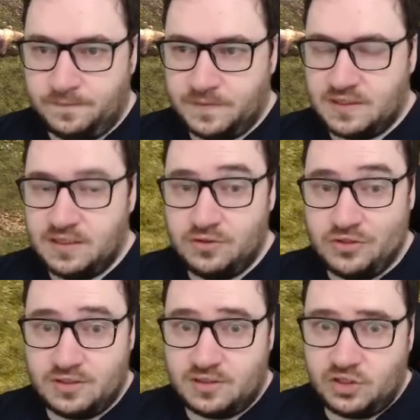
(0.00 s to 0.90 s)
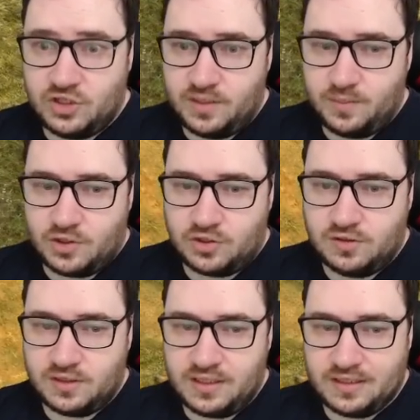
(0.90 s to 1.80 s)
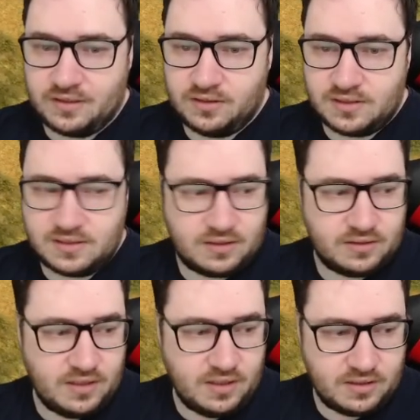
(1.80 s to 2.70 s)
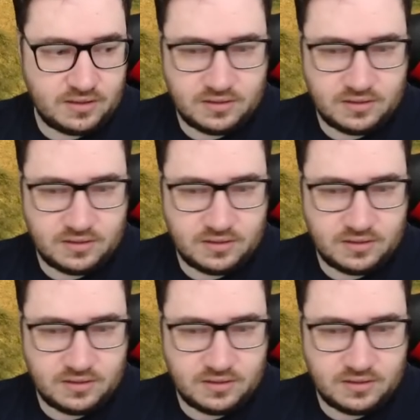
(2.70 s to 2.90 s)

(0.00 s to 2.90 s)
Следующее сражение прошло на карте Лосарнах